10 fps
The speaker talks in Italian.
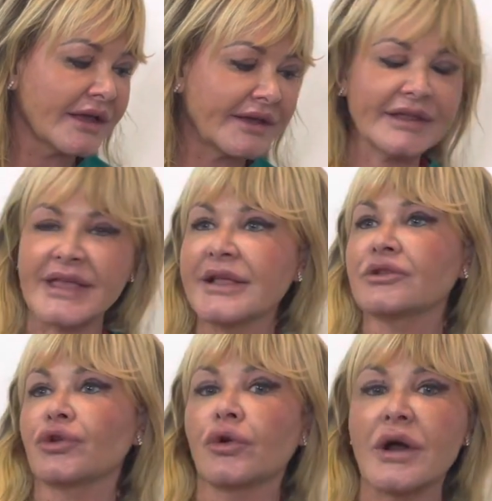che
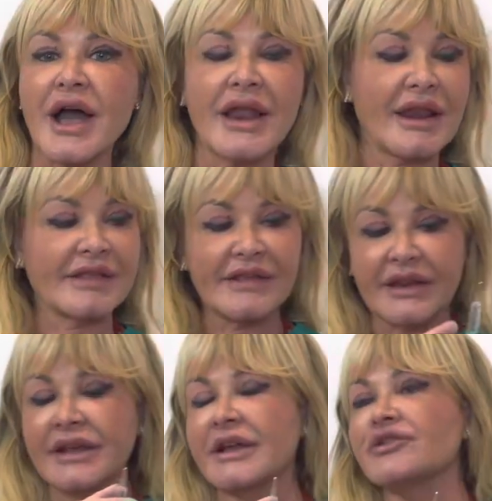dentro alla
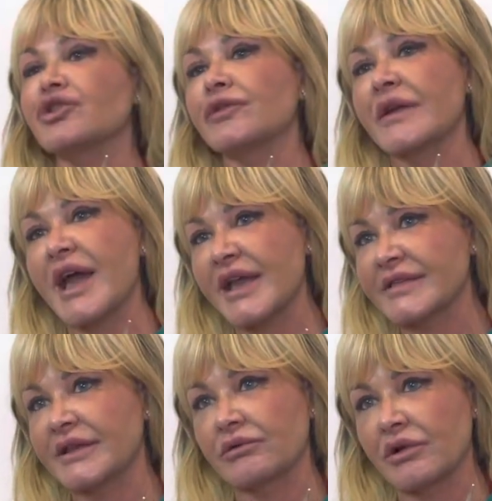siringa ci dovrà
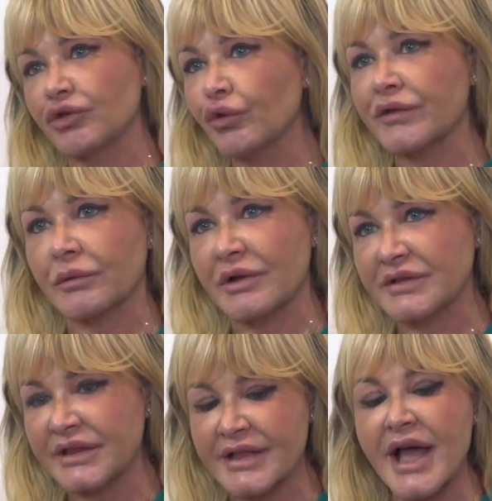essere una giusta
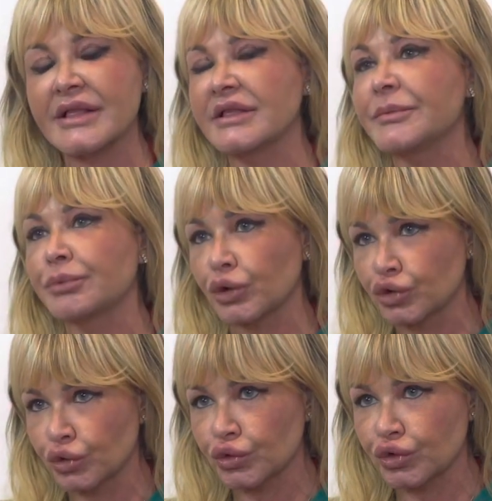quantità di
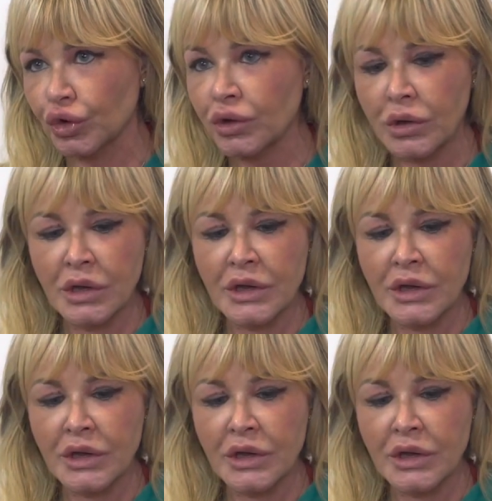prodotto